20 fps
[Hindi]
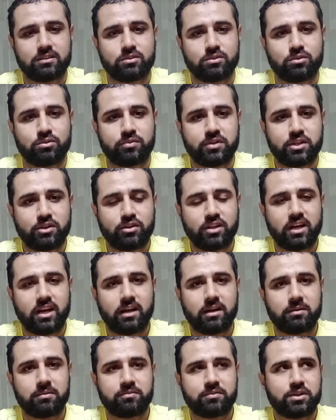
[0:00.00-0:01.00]
तो वीडियो ने
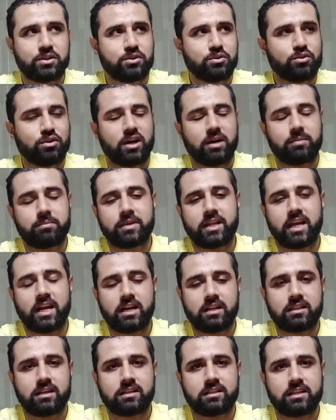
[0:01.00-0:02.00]
वीडियो को आपने
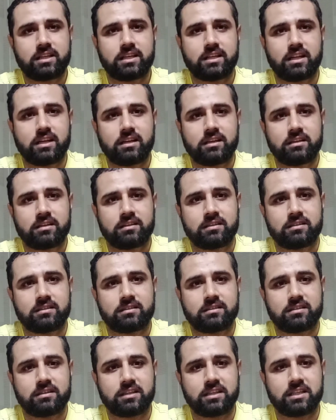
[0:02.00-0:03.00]
एंड तक देखना है
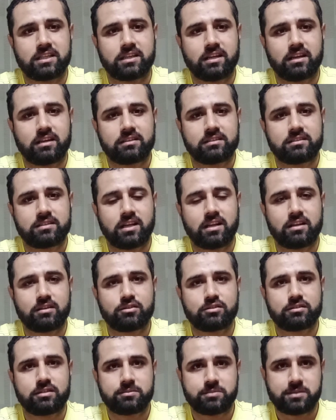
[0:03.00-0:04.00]
ठीक है चैनल
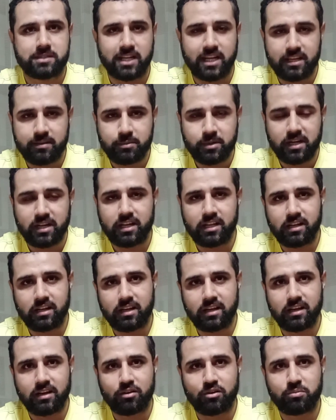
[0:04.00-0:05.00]
को सब्सक्राइब कर
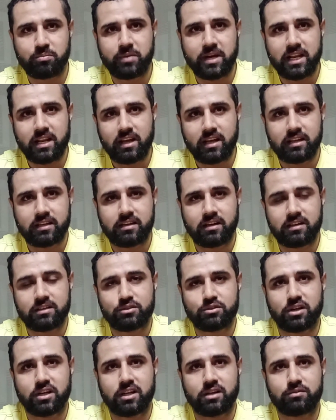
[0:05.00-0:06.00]
लेना है और बेल
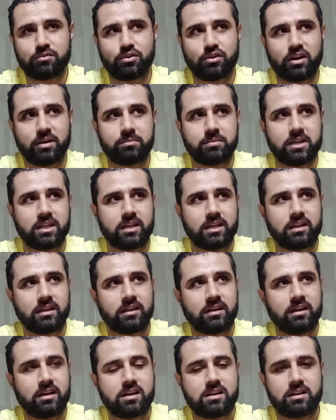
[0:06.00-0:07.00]
आइकान जो है ना वो आपने
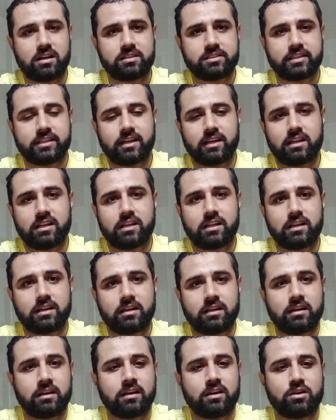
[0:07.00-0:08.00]
टच कर लेना
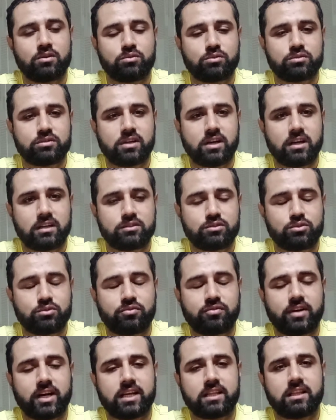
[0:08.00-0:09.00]
है उसका जो
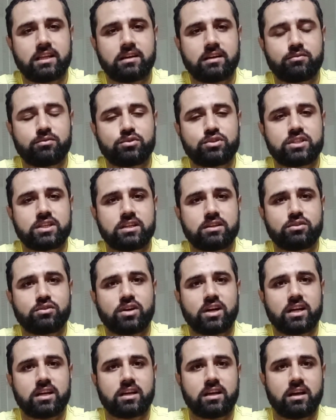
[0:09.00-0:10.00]
फ़ायदा है वो ये
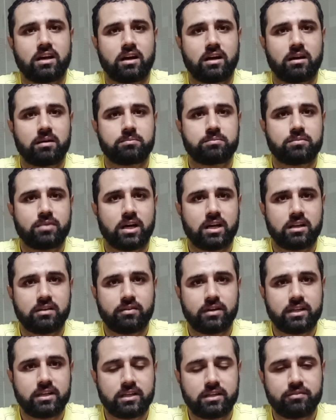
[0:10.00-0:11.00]
होगा कि आप आने
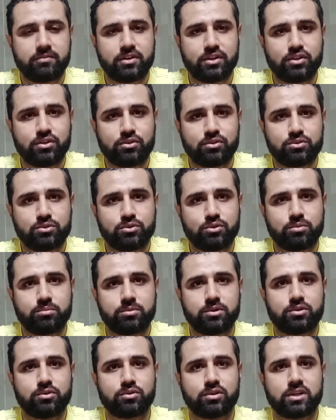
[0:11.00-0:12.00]
वाली नई वीडियो जो
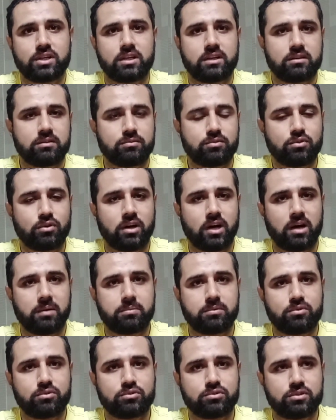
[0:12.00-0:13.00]
भी होगी वो
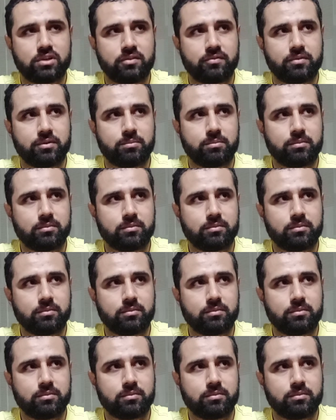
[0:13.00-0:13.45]
आपको उसकी